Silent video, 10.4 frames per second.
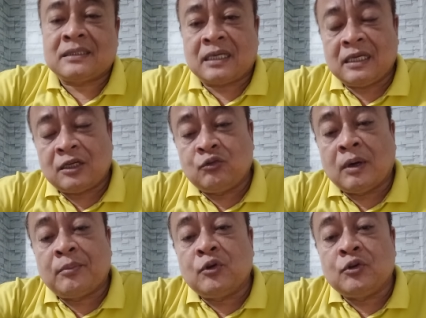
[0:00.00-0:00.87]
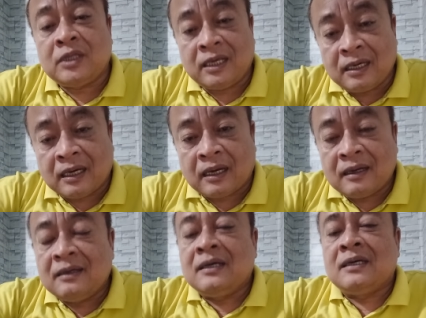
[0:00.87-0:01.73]
ayat
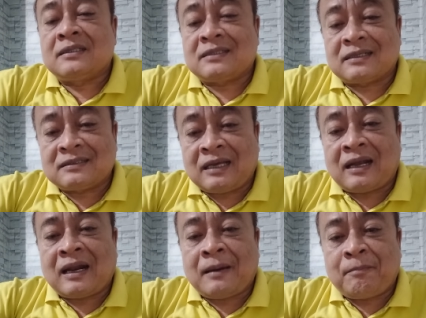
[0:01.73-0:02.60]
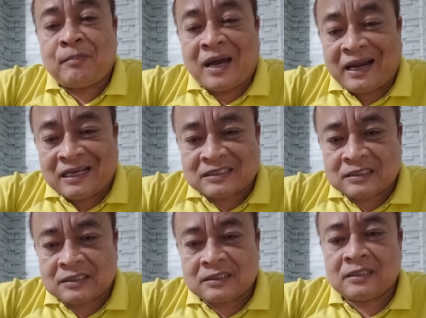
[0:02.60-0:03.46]
23 sengsara
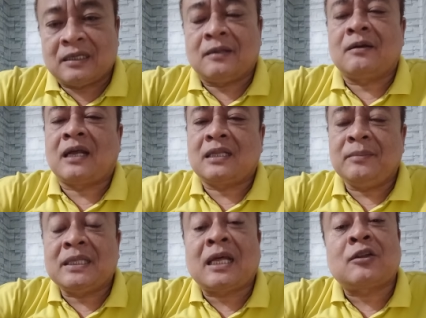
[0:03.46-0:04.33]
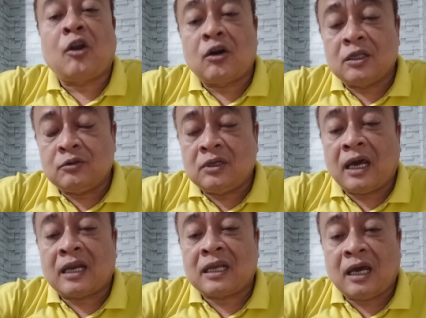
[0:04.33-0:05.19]
panas ya, nanti minta tolong itu
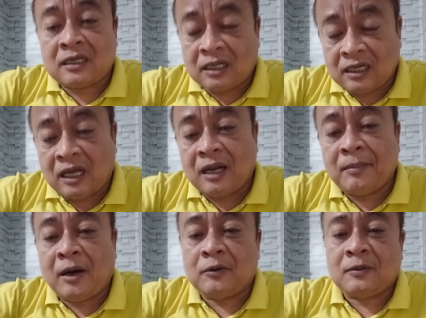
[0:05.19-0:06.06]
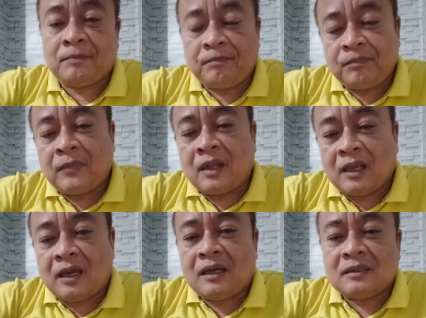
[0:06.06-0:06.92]
di hari dari alam maut
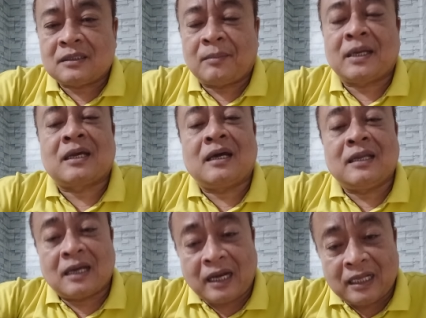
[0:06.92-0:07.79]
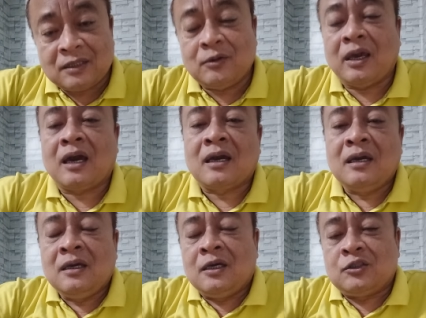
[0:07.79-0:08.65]
ya sama dengan yang lain tuh ya
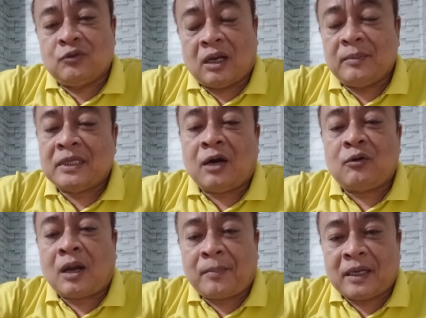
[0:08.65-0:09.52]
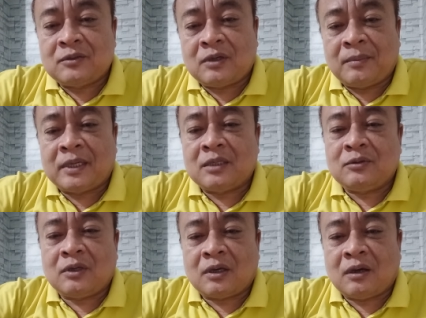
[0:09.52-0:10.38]
jual minyak urapan juga
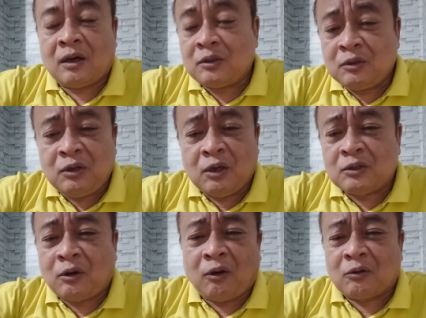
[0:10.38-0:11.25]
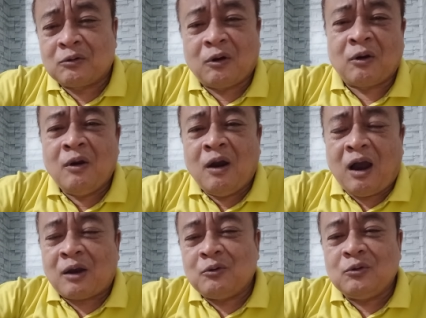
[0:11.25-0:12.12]
begitu ya hati deh tolong dong
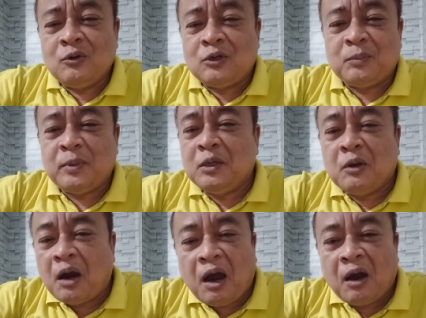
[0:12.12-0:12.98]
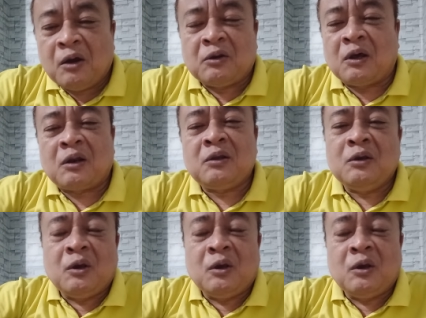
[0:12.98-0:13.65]
aku dipindah dari